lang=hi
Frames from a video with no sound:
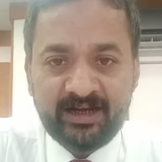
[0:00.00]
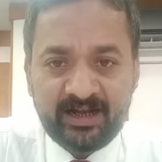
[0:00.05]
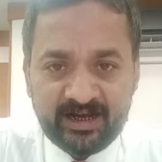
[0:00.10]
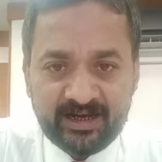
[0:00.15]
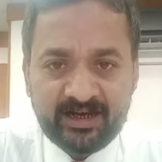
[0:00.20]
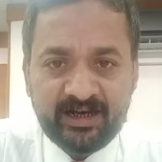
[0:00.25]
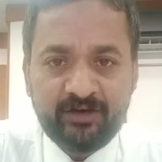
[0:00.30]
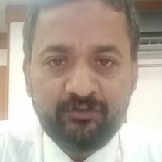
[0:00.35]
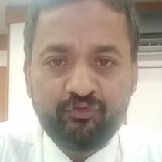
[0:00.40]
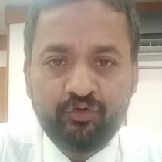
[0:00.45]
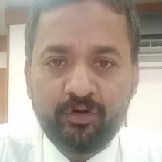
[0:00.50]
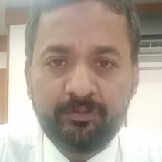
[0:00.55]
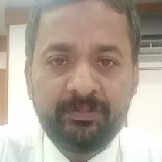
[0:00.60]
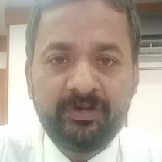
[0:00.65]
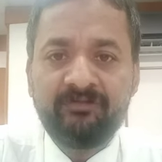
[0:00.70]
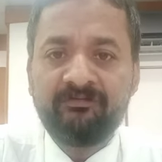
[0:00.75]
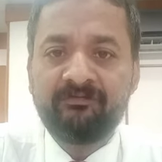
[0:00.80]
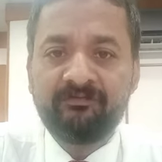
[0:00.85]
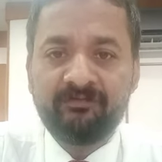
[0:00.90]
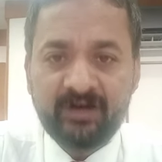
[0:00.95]
लेकिन वो
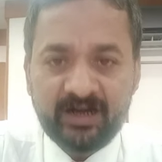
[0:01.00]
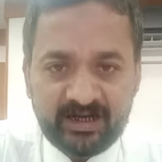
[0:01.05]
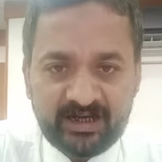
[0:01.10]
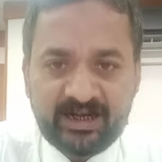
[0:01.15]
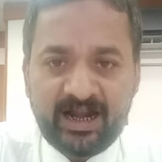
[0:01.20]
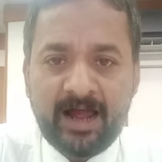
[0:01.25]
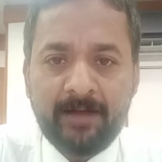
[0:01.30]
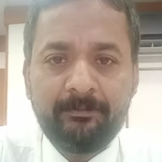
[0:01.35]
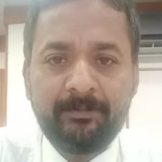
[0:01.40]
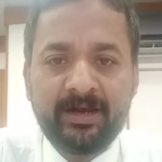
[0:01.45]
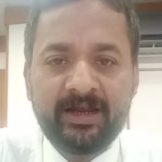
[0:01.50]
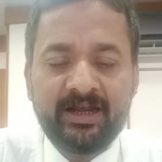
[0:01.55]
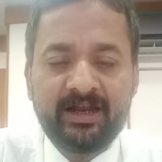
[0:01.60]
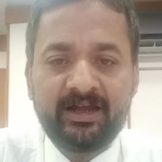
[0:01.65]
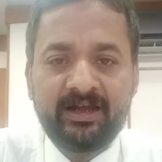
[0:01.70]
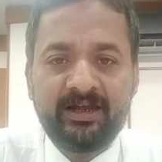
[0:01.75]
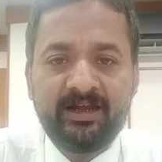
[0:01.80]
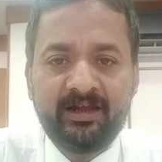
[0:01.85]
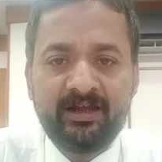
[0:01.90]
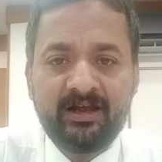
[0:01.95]
भी वन टाइम में
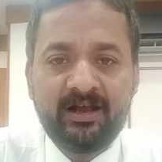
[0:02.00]
नहीं